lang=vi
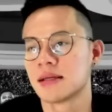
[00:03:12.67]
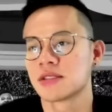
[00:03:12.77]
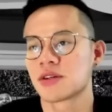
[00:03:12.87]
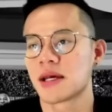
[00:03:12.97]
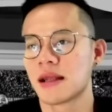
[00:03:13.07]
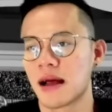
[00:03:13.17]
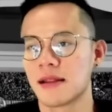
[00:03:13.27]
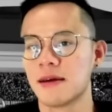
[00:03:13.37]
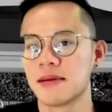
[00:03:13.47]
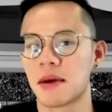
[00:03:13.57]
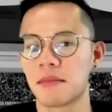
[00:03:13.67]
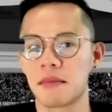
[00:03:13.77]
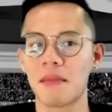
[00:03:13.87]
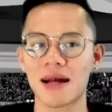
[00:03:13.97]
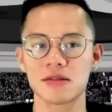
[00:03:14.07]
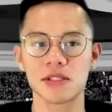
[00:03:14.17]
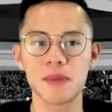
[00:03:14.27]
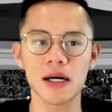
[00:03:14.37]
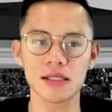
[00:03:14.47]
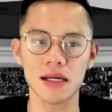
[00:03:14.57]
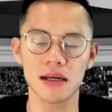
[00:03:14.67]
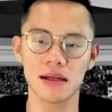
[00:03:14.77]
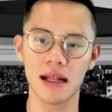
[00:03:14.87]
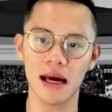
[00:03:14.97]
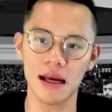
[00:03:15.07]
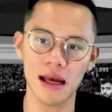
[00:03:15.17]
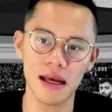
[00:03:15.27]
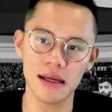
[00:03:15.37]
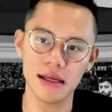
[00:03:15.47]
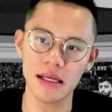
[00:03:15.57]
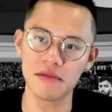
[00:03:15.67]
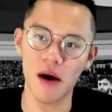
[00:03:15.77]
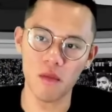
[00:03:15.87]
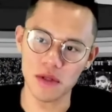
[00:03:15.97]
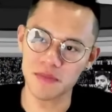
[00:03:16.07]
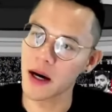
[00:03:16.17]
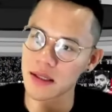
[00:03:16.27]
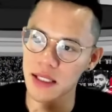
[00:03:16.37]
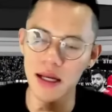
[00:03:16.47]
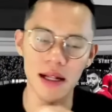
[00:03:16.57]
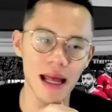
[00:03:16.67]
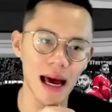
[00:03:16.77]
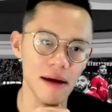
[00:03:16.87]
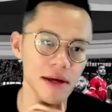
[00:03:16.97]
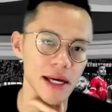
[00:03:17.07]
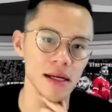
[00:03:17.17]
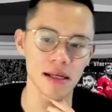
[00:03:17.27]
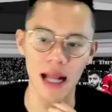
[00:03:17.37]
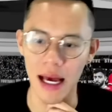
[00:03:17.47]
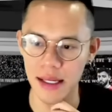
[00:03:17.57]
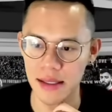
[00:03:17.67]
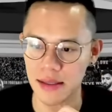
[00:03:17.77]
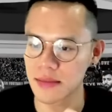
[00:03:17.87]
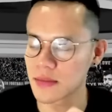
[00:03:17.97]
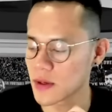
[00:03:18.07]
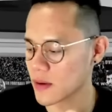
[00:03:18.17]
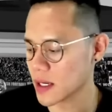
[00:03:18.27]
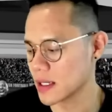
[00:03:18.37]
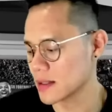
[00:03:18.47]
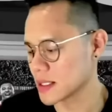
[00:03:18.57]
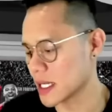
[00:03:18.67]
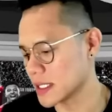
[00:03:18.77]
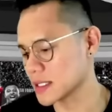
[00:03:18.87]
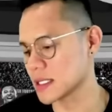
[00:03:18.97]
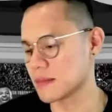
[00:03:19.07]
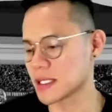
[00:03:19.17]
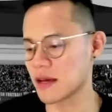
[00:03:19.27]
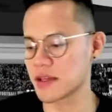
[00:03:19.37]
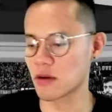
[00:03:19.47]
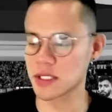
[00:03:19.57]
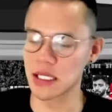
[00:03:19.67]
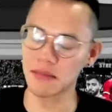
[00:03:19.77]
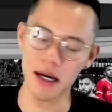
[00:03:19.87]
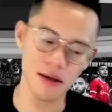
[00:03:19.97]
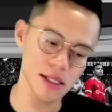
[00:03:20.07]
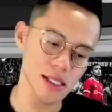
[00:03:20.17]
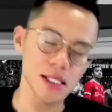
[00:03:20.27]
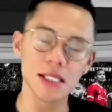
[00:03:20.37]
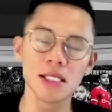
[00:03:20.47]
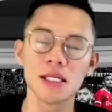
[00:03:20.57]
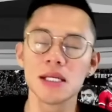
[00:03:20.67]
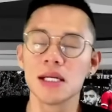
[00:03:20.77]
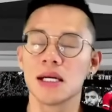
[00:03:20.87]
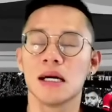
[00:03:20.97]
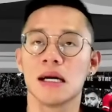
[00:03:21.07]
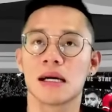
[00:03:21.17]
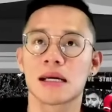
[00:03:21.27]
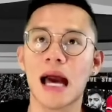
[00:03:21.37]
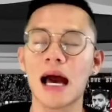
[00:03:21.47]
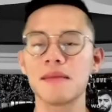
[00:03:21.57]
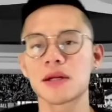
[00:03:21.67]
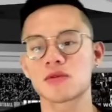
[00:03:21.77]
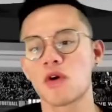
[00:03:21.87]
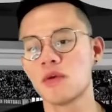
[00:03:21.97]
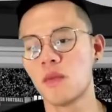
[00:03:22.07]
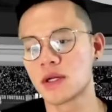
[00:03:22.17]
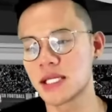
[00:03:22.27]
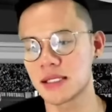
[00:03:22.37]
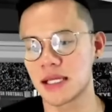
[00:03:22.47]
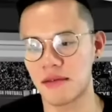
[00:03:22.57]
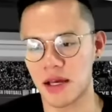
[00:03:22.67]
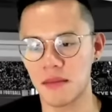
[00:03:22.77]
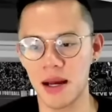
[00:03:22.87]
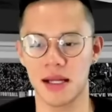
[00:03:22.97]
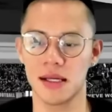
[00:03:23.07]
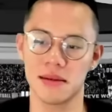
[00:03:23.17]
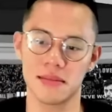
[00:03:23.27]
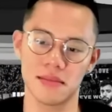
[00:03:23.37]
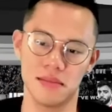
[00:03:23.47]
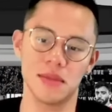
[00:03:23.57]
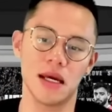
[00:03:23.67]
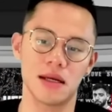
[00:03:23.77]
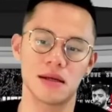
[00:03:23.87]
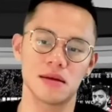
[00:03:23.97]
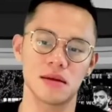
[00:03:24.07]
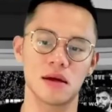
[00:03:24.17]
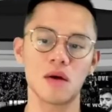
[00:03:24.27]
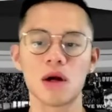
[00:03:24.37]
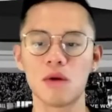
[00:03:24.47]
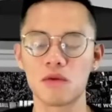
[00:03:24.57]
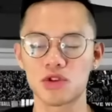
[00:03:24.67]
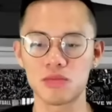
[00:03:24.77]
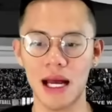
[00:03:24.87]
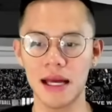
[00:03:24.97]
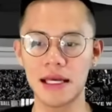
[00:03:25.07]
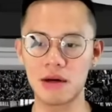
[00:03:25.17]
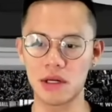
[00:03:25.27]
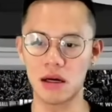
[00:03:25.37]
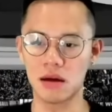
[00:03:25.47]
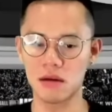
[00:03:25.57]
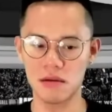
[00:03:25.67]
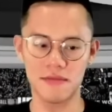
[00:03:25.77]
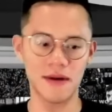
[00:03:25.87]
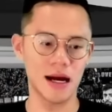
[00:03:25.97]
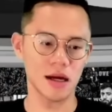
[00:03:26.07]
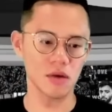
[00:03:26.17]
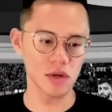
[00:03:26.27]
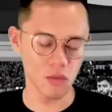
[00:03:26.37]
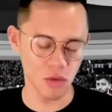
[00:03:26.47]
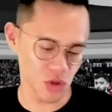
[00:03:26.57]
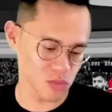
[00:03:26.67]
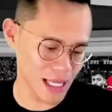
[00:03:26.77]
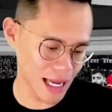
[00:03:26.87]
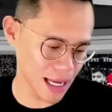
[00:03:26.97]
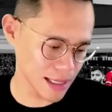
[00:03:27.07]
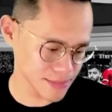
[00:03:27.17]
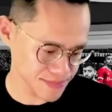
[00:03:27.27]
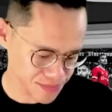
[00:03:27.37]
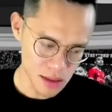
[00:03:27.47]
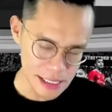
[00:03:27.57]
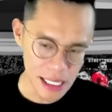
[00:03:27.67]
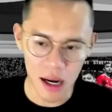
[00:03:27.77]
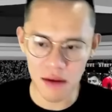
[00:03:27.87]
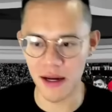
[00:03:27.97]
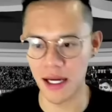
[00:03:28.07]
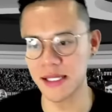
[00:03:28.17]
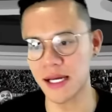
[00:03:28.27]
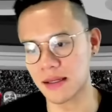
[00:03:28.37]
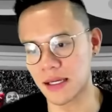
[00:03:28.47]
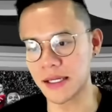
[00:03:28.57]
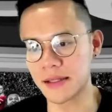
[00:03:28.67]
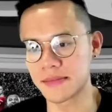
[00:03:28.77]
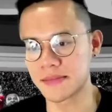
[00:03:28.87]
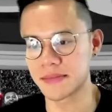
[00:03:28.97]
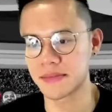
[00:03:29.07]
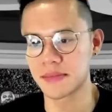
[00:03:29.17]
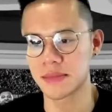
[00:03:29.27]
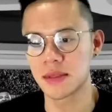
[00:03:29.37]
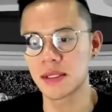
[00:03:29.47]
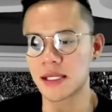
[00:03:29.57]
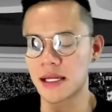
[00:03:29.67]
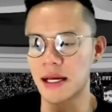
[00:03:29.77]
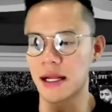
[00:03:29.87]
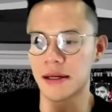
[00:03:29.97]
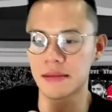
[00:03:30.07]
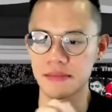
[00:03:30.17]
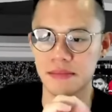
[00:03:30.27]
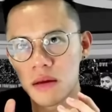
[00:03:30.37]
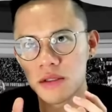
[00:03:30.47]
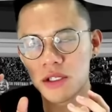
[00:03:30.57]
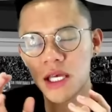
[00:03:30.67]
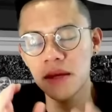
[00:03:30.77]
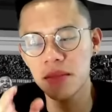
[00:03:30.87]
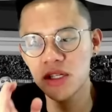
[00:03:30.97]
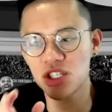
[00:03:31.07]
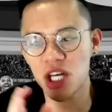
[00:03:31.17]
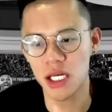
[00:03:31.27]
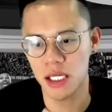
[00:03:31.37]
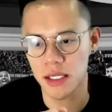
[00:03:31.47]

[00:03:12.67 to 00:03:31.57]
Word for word: Cho nên là nếu như mình bán cho Spurs á, là cái kỳ vọng của Spurs ấy là Harry Kane ở lại. Ok, thì đây là những gì mà David Ornstein bảo. Cái mà tôi muốn chia sẻ với các bạn ấy, để cộng đồng của chúng ta hiểu được và cộng đồng của chúng ta nhớ và cân nhắc này, là thế này này. Kim Min Jae